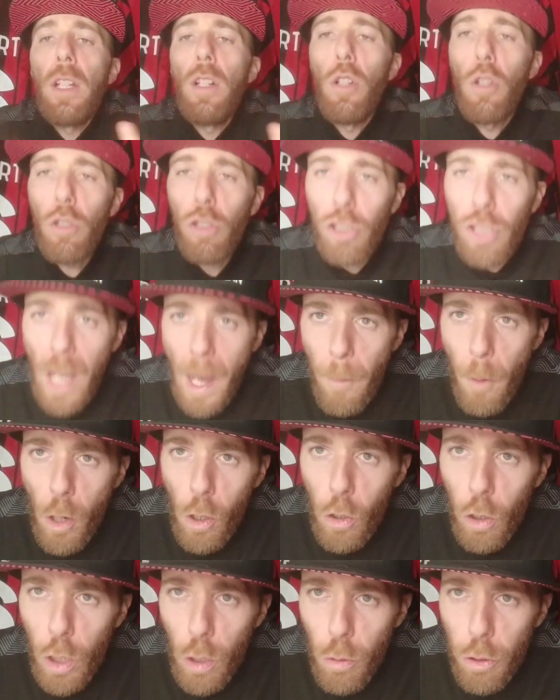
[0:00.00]
non siamo
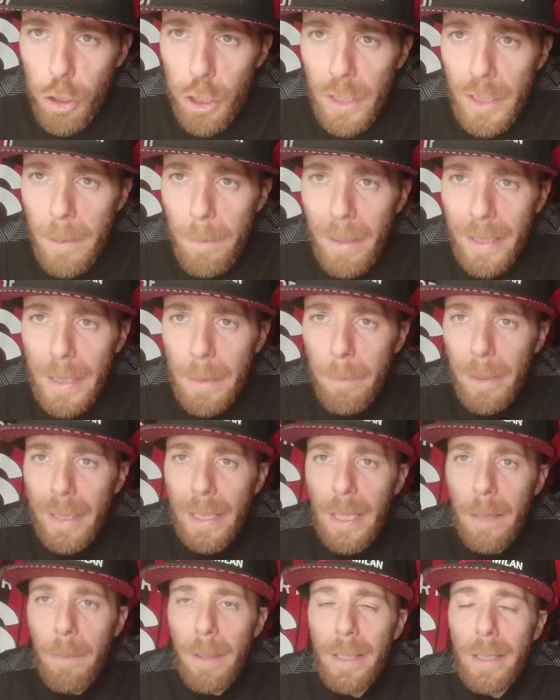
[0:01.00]
ancora usciti
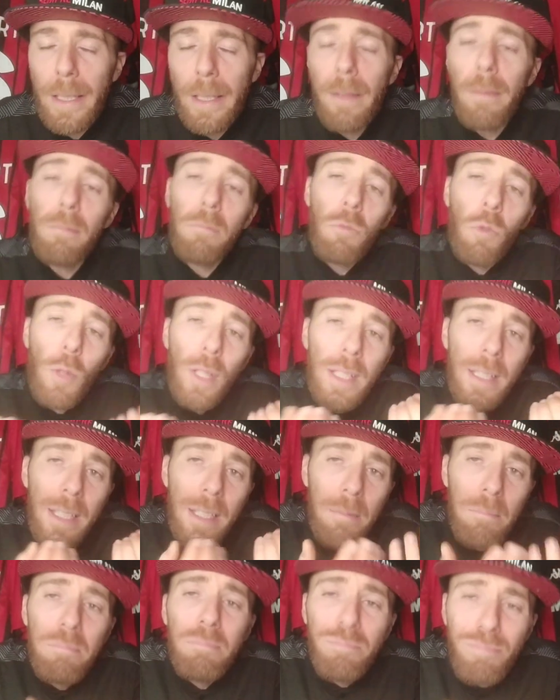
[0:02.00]
matematicamente,
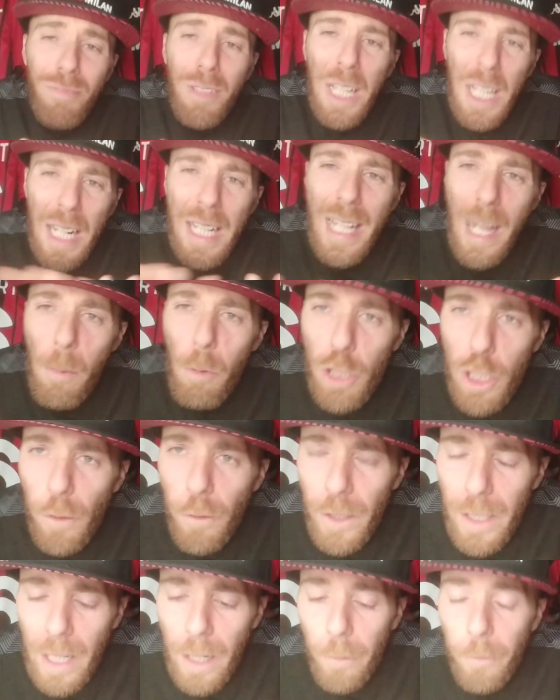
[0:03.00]
quindi crediamoci
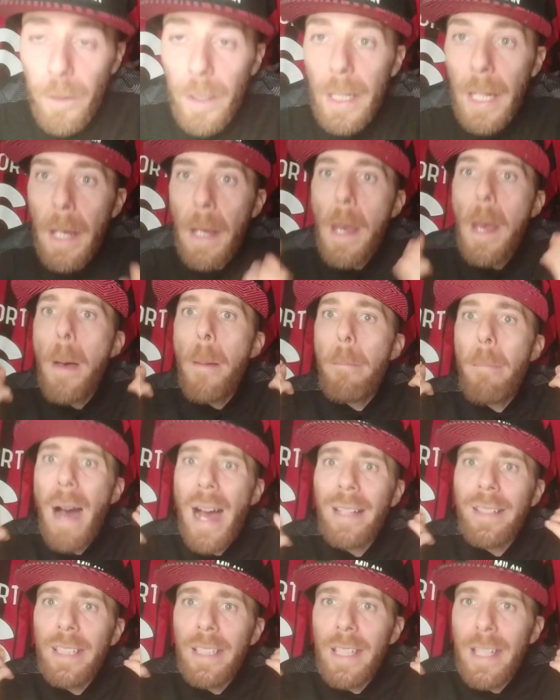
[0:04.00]
fino alla fine.
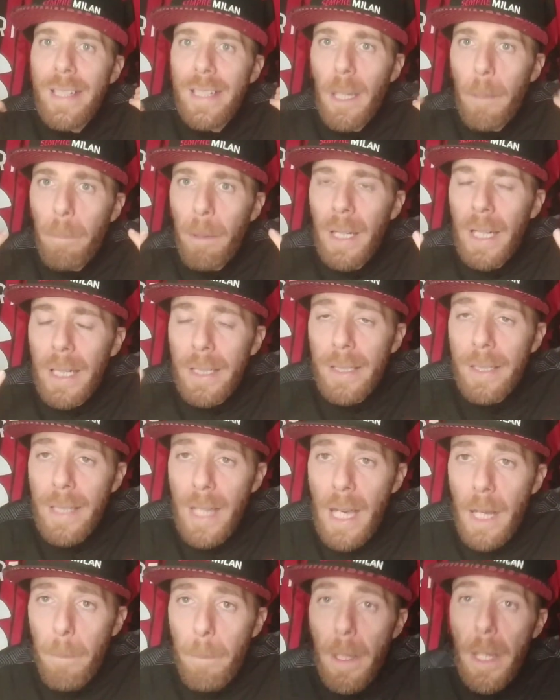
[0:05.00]
Ma si inizia a parlare di
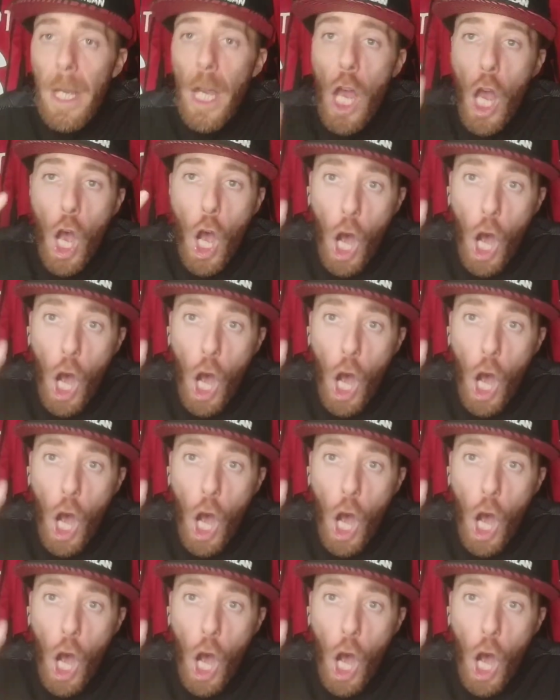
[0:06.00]
derby.